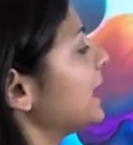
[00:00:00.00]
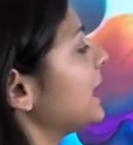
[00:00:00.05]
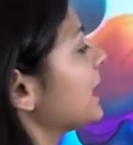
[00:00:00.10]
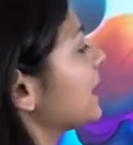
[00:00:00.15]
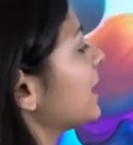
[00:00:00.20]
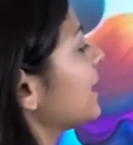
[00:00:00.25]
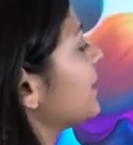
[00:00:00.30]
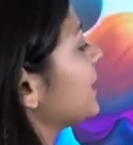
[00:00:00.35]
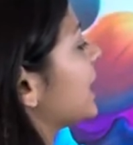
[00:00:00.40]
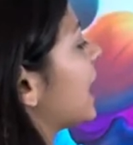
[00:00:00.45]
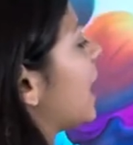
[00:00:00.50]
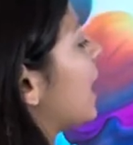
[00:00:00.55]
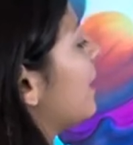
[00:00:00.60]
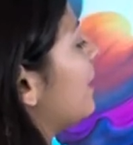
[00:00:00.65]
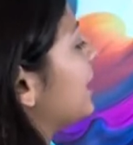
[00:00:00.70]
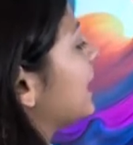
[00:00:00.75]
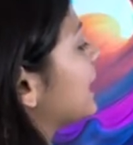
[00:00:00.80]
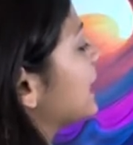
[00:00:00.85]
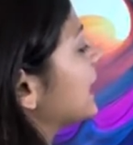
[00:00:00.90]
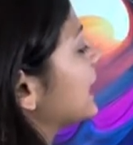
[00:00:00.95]
अगर हम यहाँ
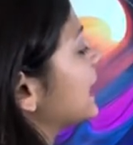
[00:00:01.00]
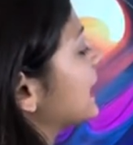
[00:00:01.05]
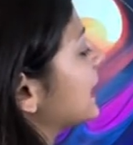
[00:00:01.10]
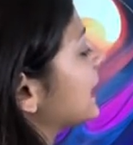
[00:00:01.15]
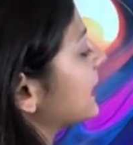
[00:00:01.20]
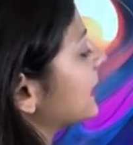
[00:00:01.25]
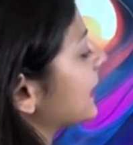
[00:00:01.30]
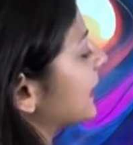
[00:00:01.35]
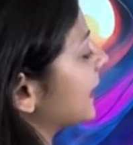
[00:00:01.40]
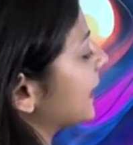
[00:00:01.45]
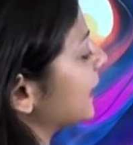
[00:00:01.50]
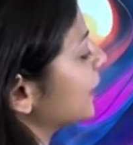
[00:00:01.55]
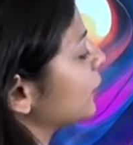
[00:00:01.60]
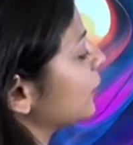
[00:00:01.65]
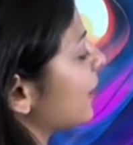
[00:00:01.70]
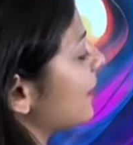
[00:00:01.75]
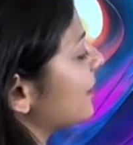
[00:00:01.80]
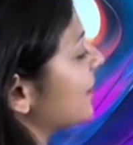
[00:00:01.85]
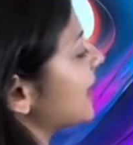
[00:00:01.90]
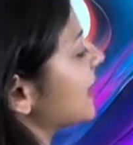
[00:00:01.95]
पर लिख कर देखें तो
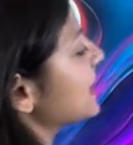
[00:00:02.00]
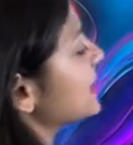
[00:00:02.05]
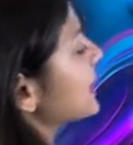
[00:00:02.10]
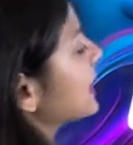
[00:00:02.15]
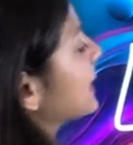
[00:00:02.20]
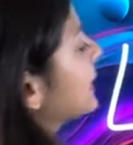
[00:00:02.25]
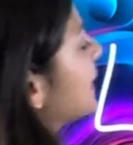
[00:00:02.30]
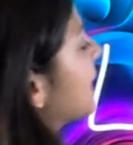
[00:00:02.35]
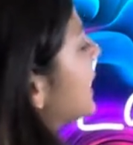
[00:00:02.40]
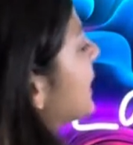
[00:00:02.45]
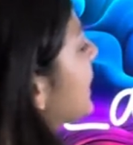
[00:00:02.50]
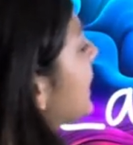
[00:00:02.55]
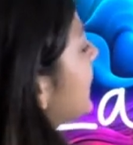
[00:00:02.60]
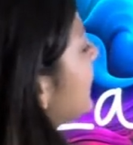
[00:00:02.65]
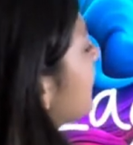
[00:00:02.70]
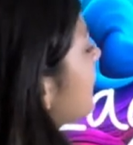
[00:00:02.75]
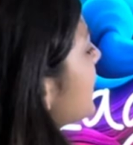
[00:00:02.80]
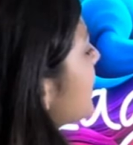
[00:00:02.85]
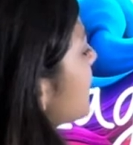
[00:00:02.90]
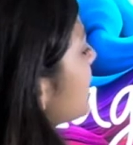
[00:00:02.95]
आप देख सकते हैं
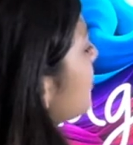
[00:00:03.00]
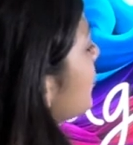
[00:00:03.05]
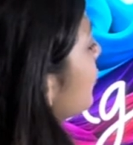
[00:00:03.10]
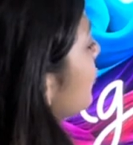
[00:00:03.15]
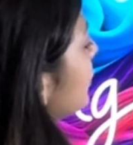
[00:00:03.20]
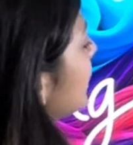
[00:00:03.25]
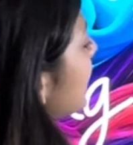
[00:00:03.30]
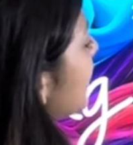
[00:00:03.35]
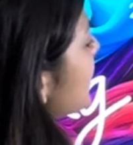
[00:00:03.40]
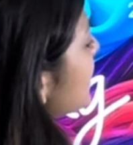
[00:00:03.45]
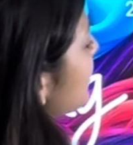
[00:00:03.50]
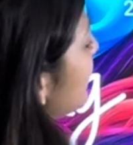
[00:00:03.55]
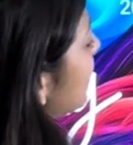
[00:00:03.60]
कितना स्मूथली इस पर